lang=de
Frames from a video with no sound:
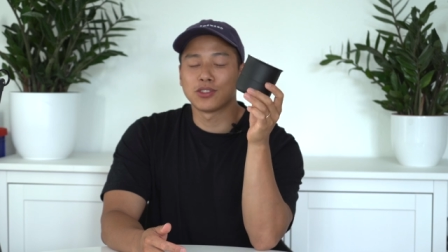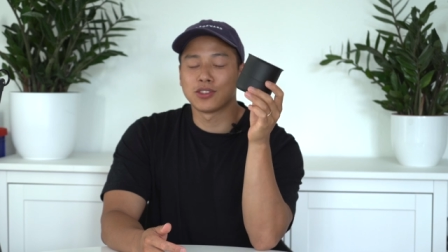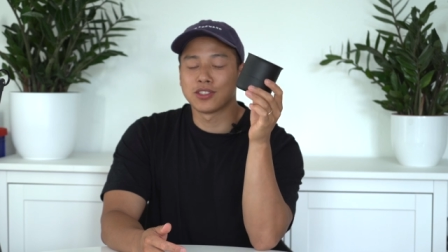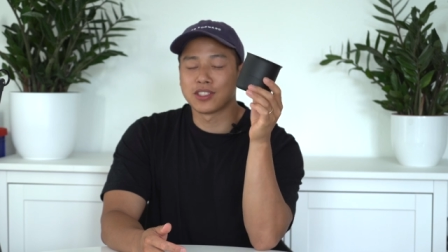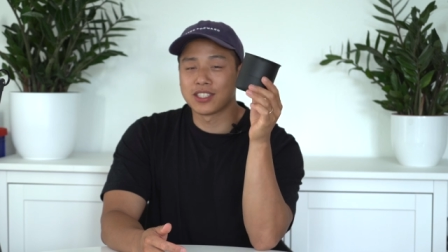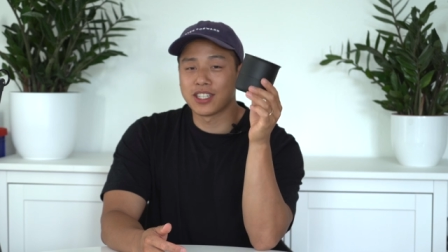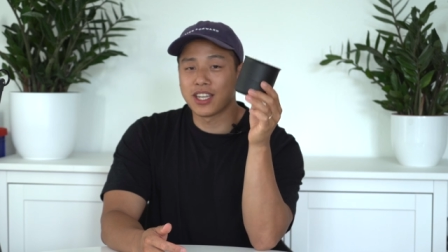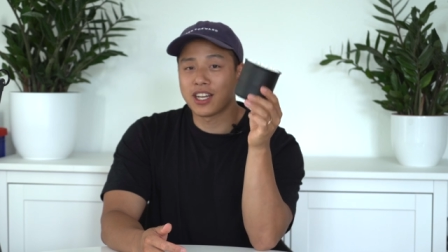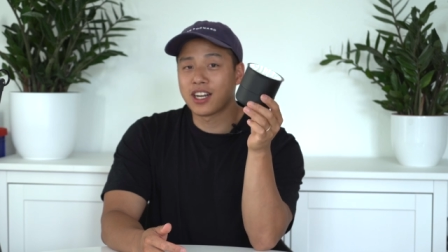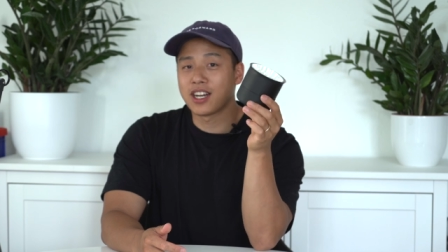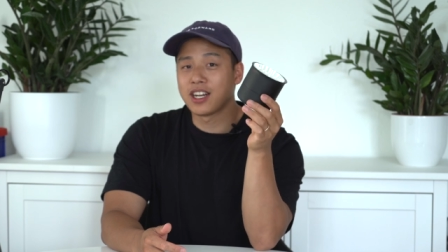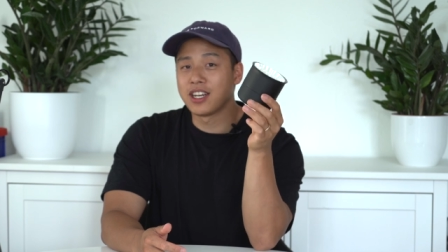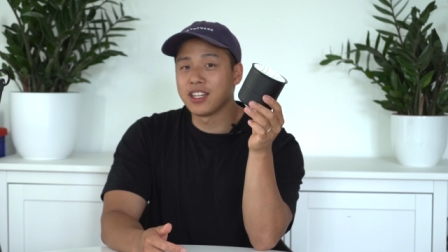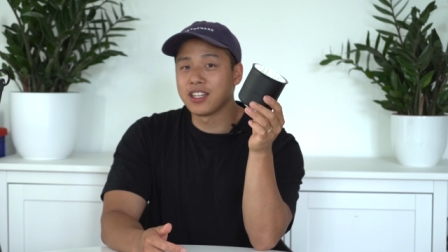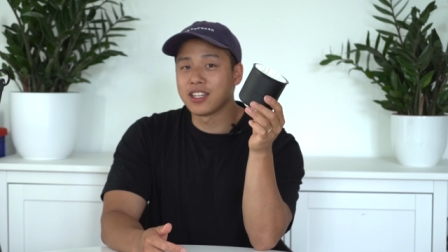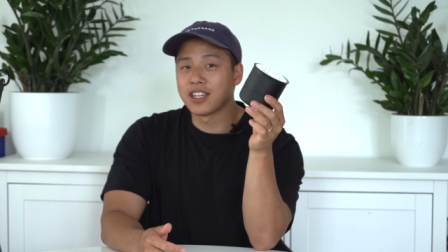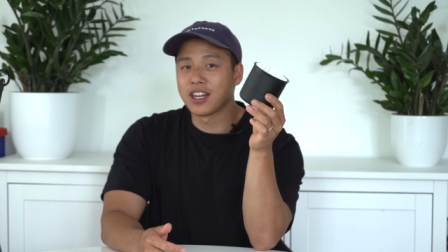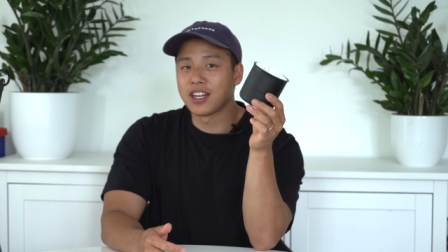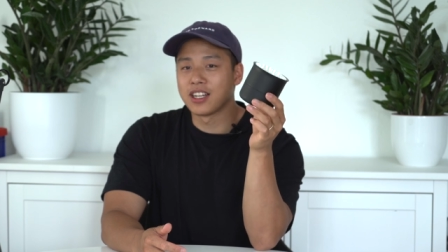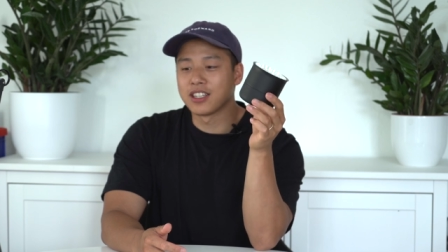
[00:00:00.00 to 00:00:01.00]
und sehr
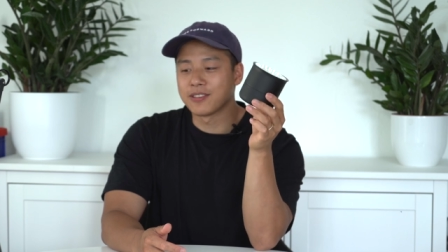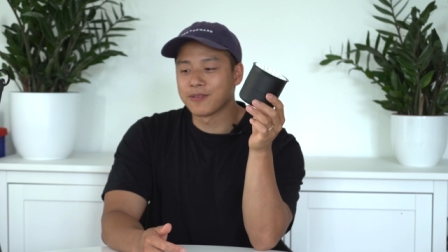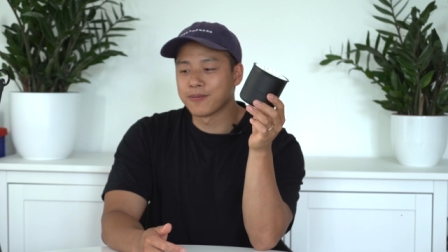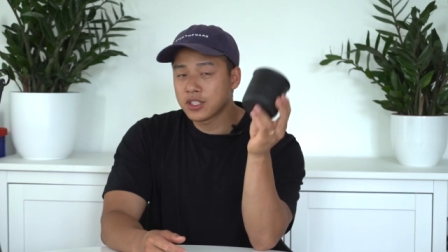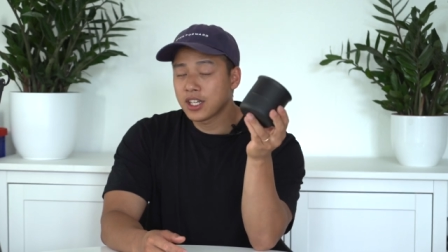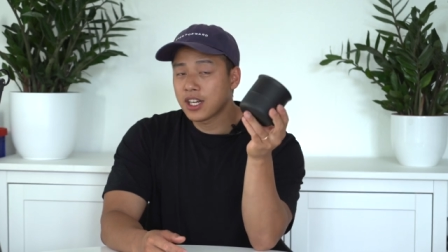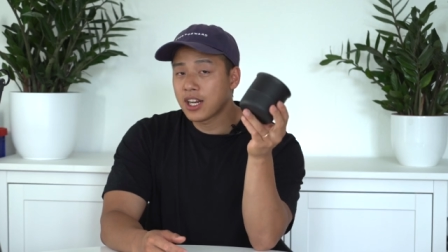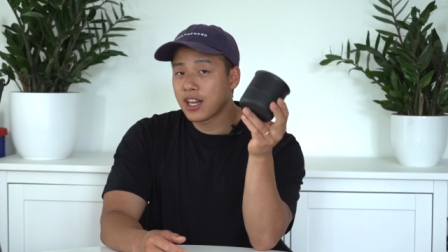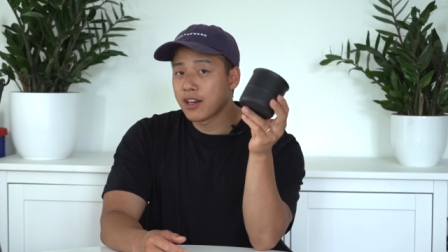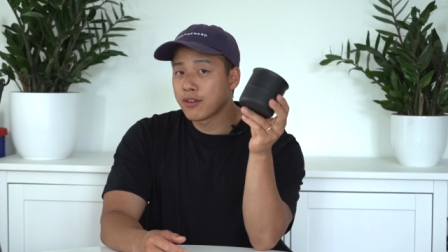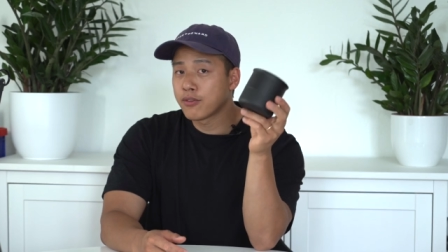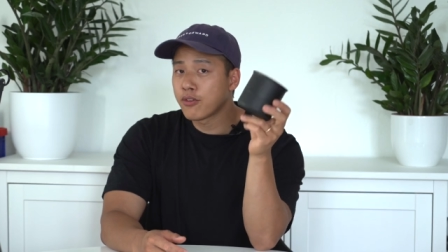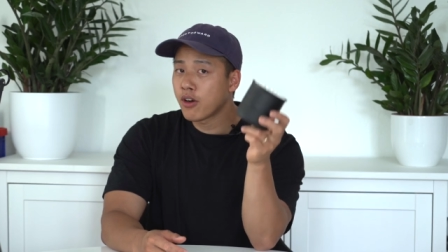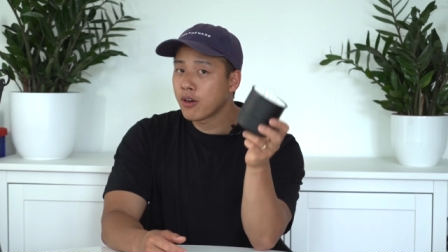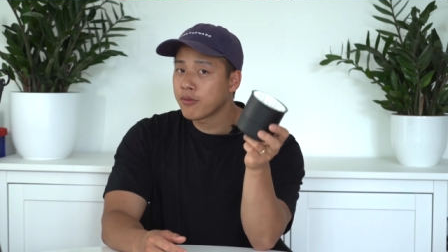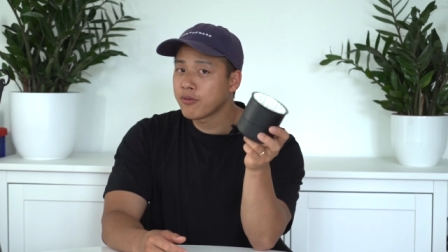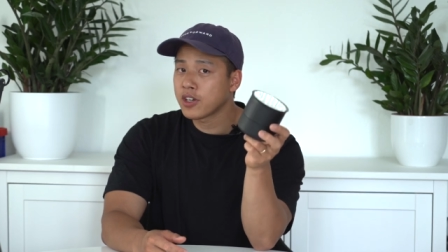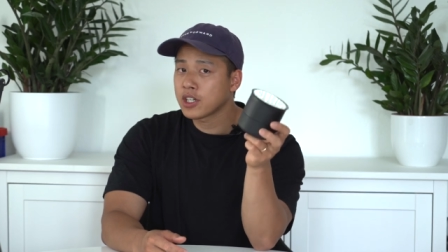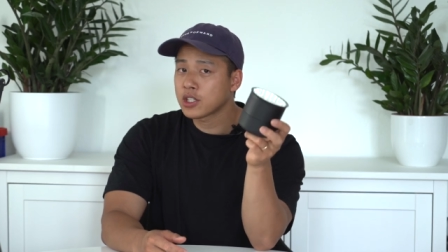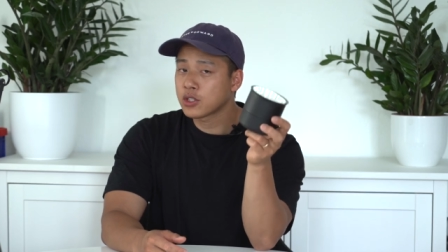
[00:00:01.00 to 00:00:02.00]
clean gehalten. Durch den kleinen
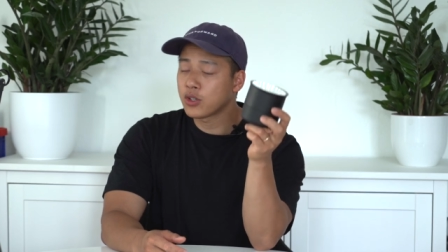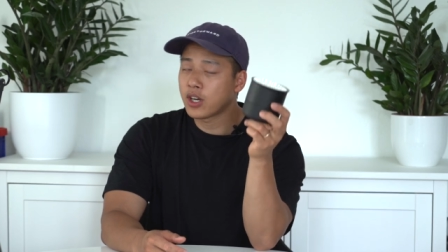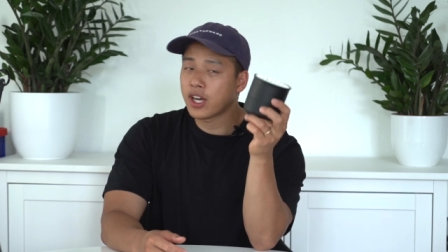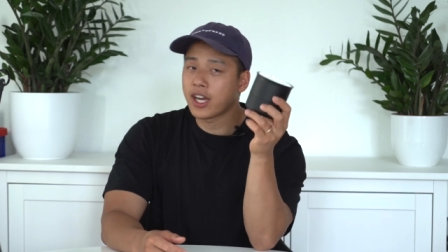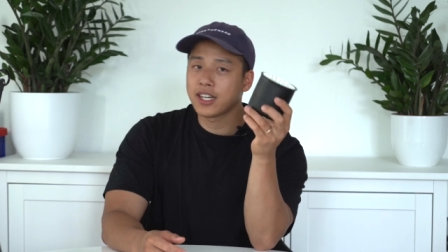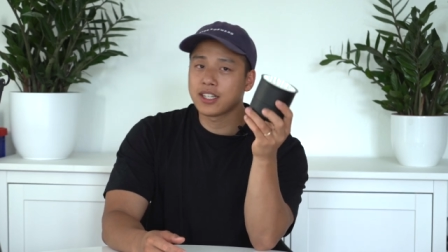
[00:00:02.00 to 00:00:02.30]
Formfaktor